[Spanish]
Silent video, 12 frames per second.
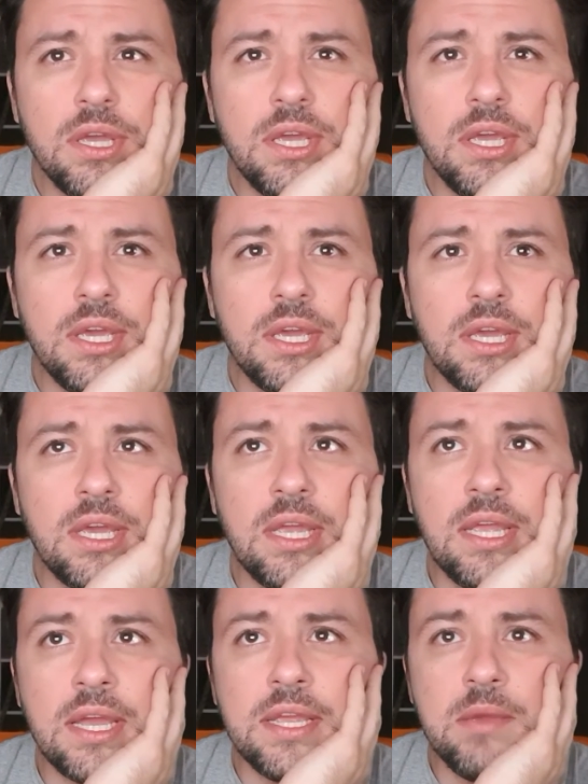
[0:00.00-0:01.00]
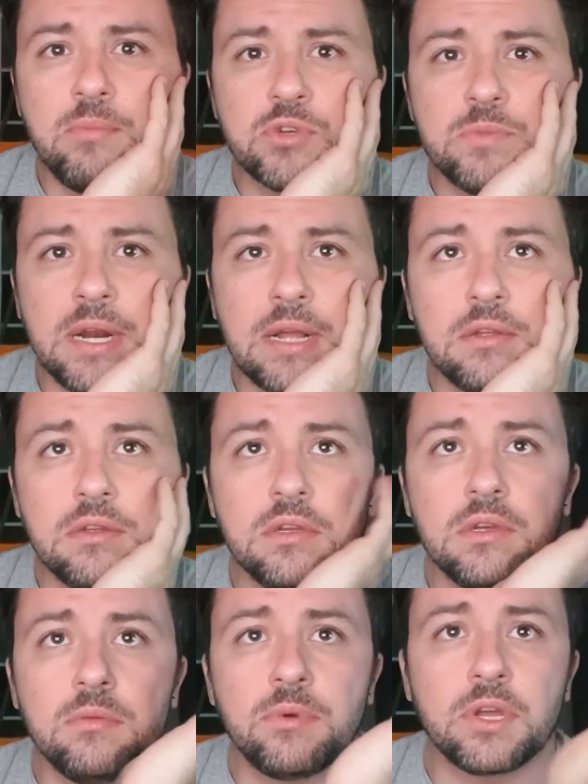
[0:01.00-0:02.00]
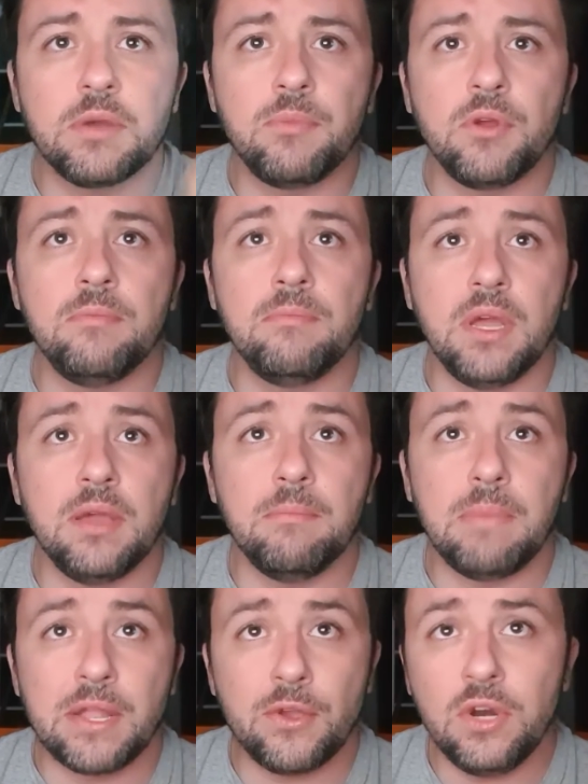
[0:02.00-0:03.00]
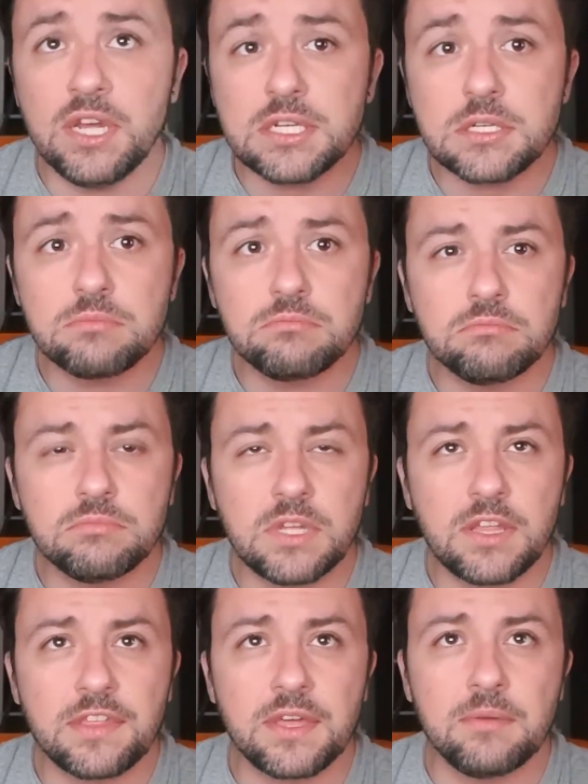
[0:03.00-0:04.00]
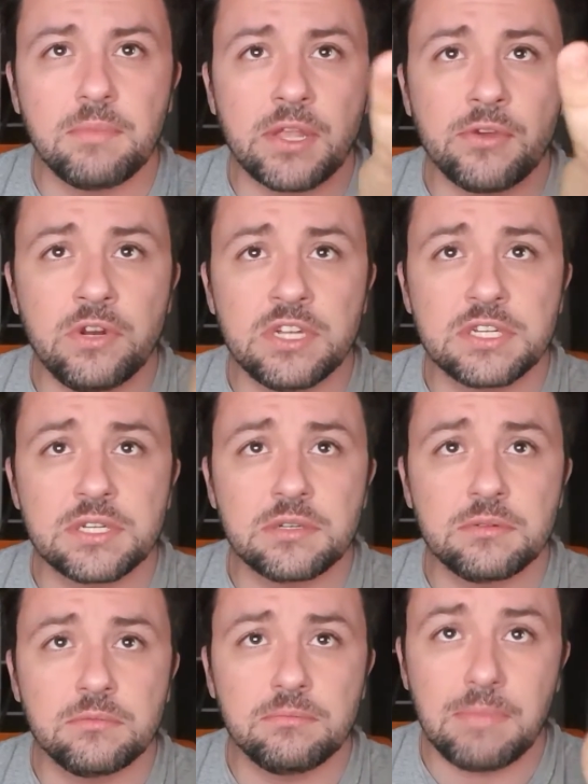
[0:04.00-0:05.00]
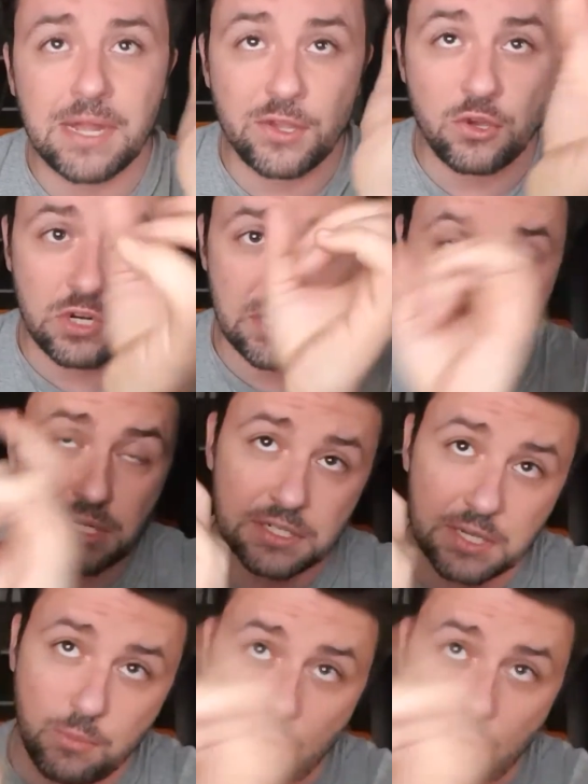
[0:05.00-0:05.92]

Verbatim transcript: Y, allí, pues mira, eh, por ejemplo, en, Bañoles, hacen Bañoles, Bañoles se